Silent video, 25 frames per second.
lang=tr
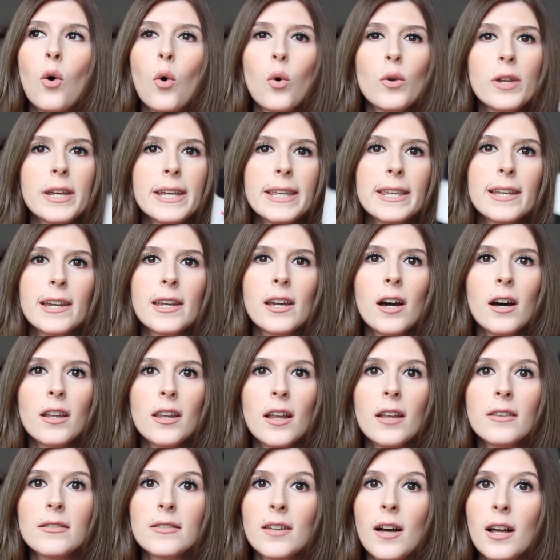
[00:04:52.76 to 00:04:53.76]
12 liraya
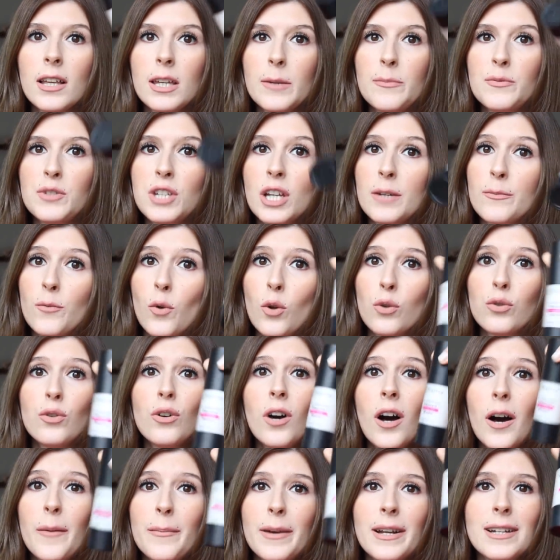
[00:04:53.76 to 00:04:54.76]
alan takipçilerim
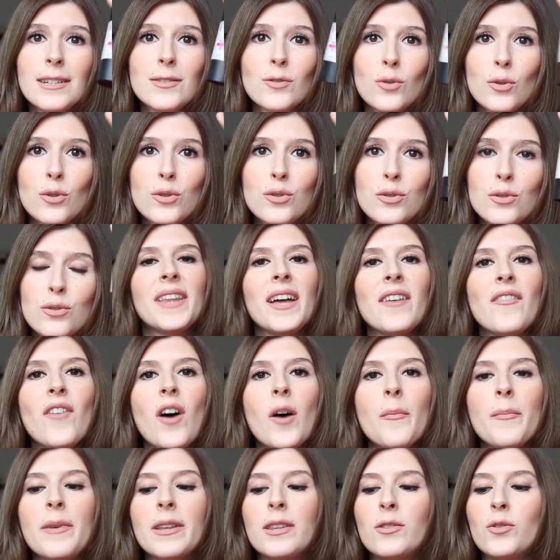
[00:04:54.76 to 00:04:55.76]
oldu. Haberiniz olsun.
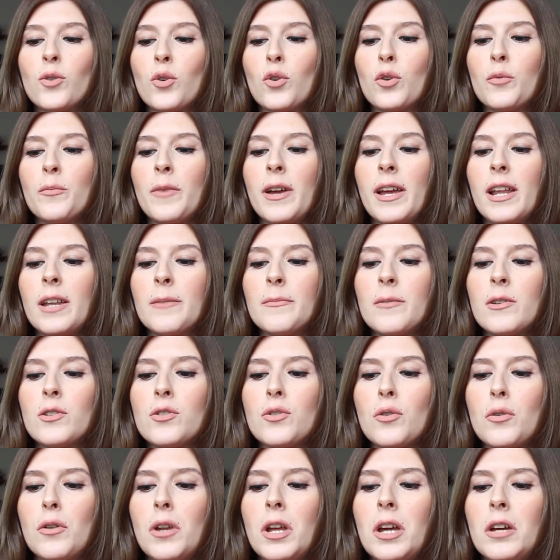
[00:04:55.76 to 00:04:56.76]
Devam ediyorum. Elime
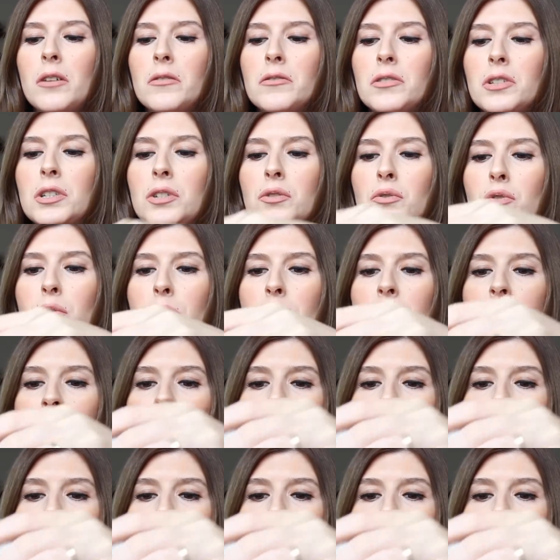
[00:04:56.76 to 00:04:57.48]
şöyle şişko bir